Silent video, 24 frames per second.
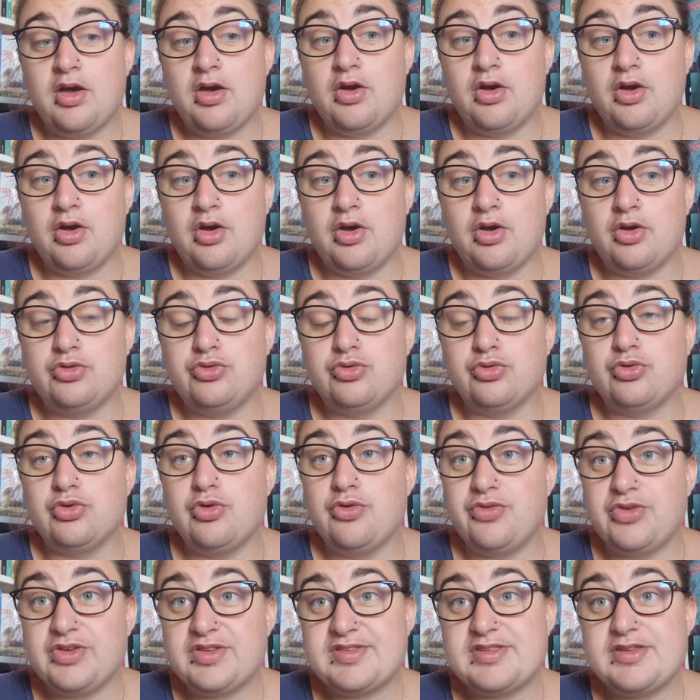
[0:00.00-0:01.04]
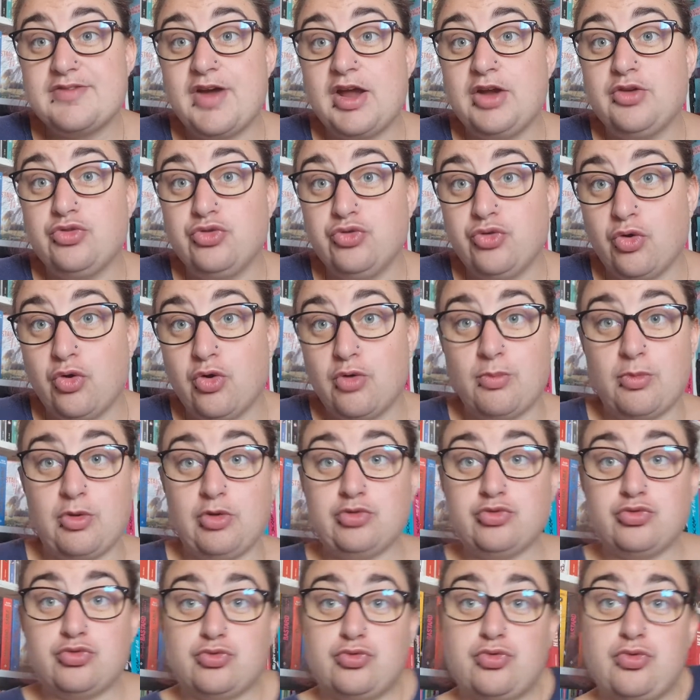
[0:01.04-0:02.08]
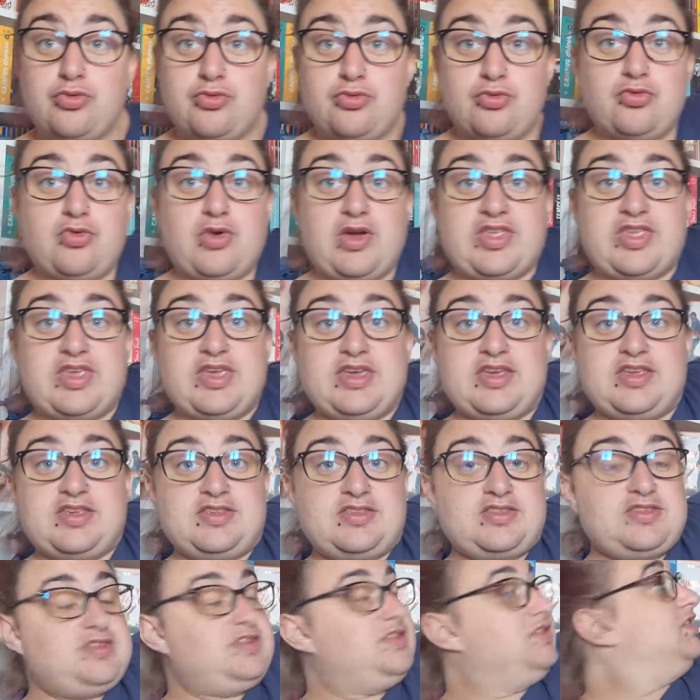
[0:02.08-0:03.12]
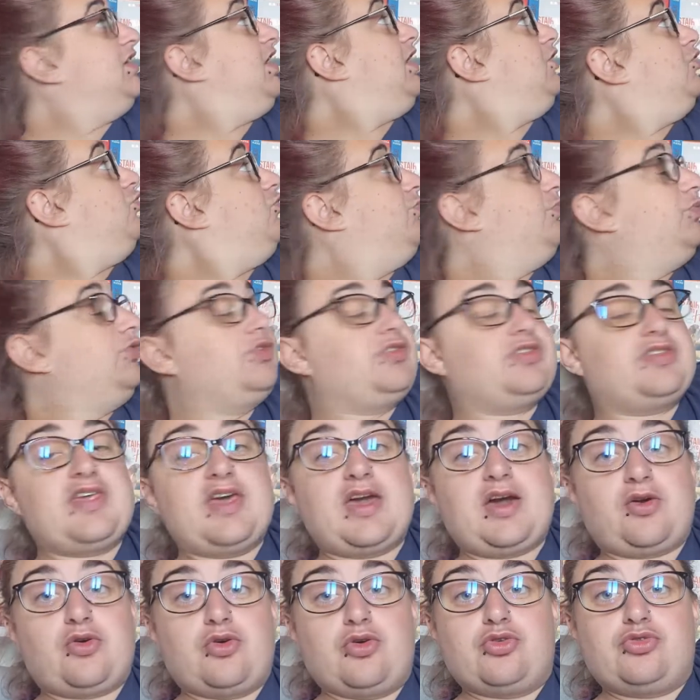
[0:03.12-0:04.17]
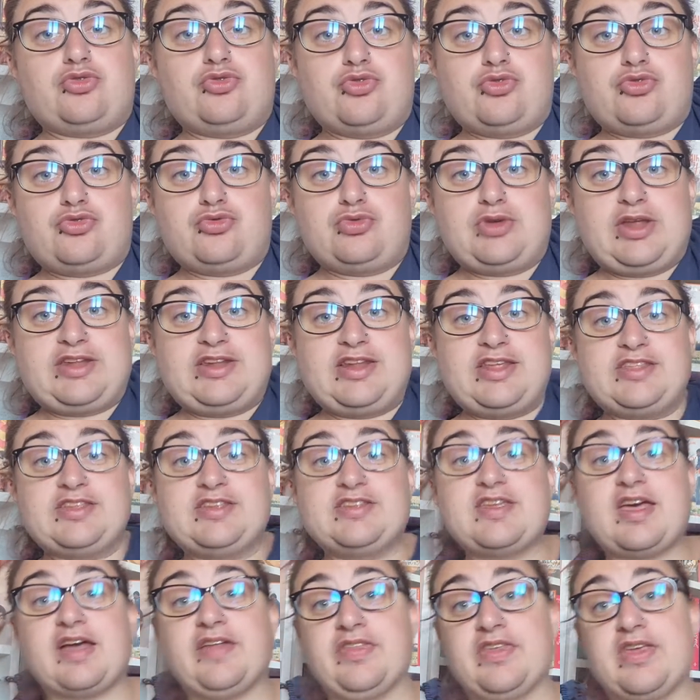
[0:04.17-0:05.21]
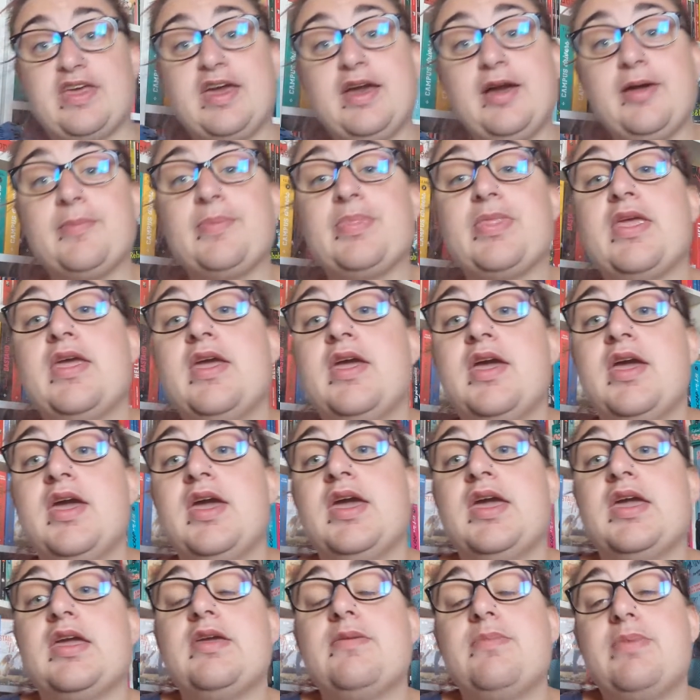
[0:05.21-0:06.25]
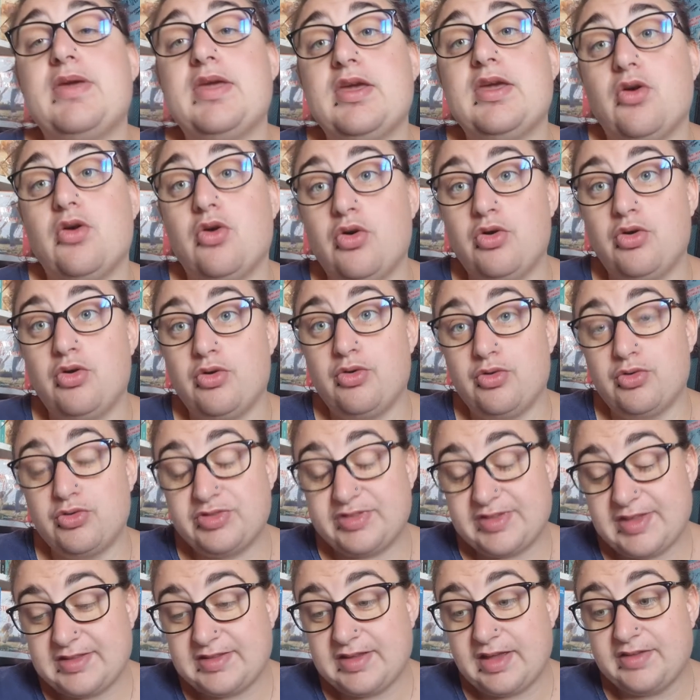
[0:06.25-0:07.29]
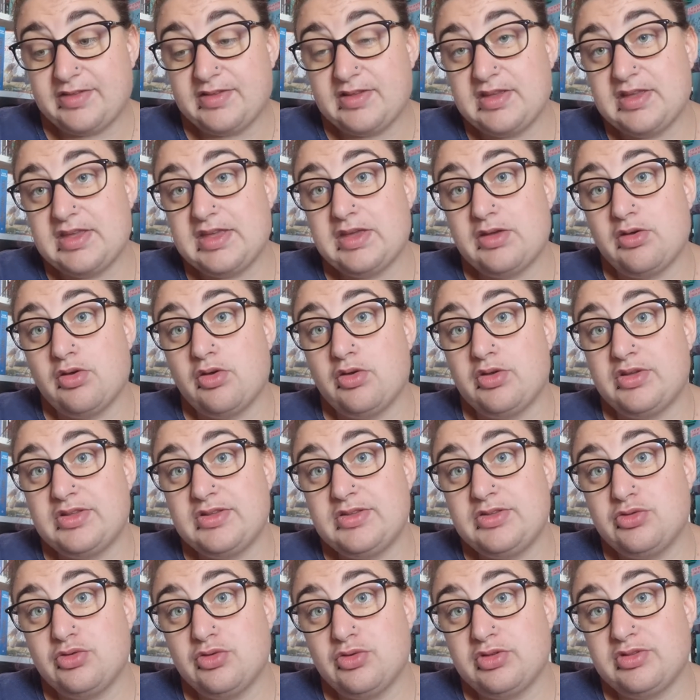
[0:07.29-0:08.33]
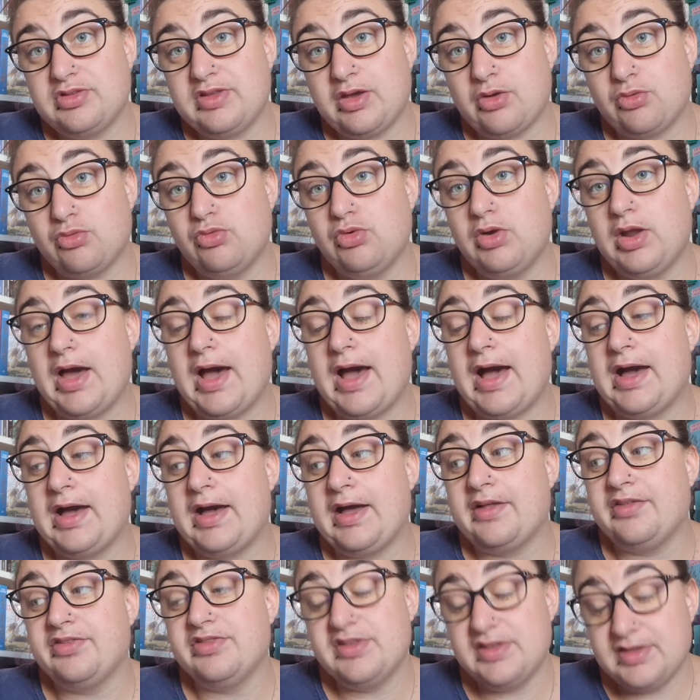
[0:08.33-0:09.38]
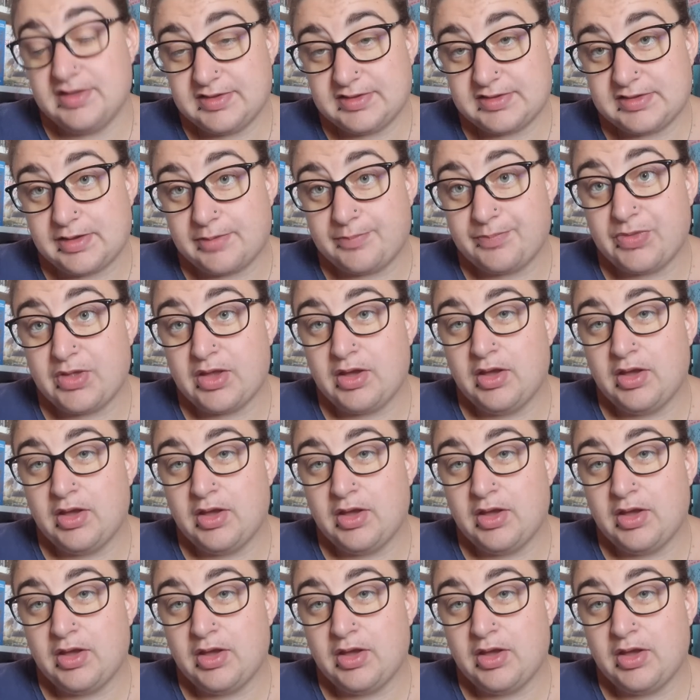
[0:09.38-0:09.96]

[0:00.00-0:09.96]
donc le festival New Romance, que vous voyez ici, il y a le poster de celui-là de l'année dernière. Et eh bien, euh, cette année, euh, il se déroule à Nice,